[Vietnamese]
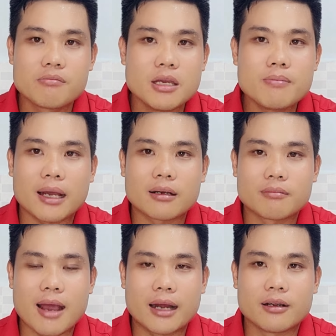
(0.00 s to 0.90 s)
bí mật
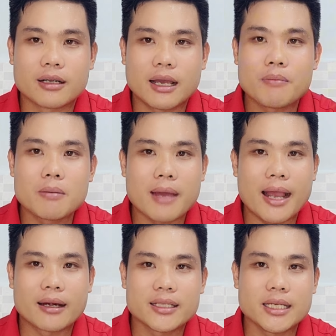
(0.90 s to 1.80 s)
mà được cái bức
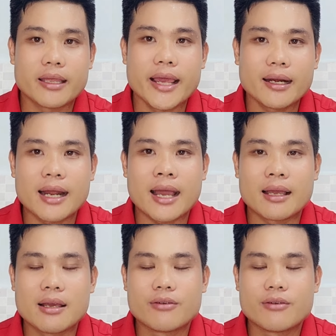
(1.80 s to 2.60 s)
màn nó sẽ dán ra